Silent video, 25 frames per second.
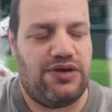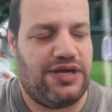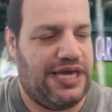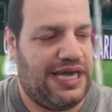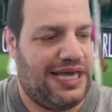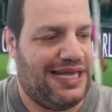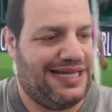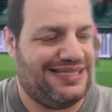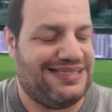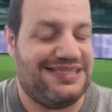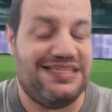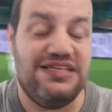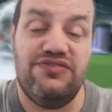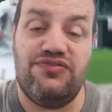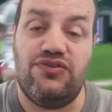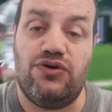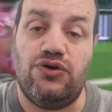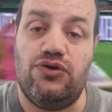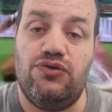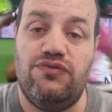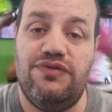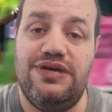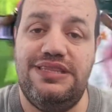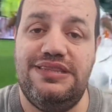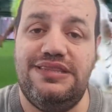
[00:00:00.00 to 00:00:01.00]
che è il tifo
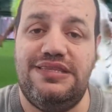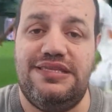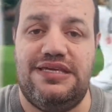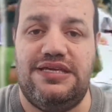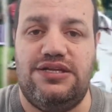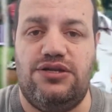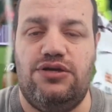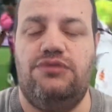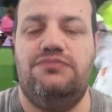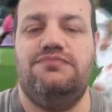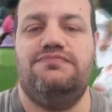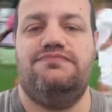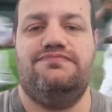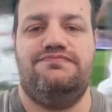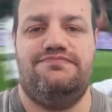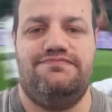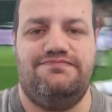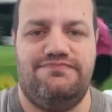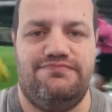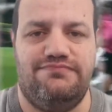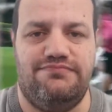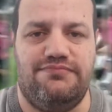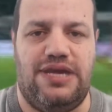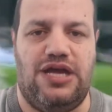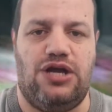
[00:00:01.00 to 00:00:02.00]
juventino,
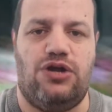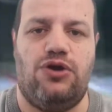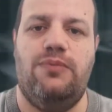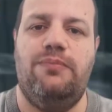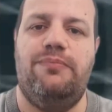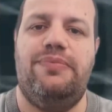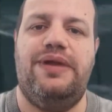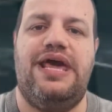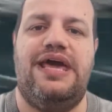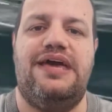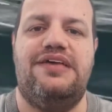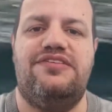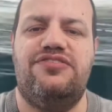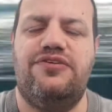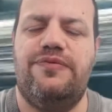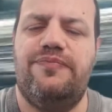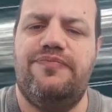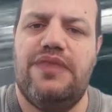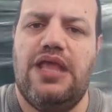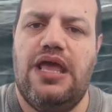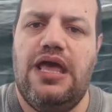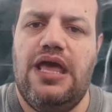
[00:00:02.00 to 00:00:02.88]
me compreso,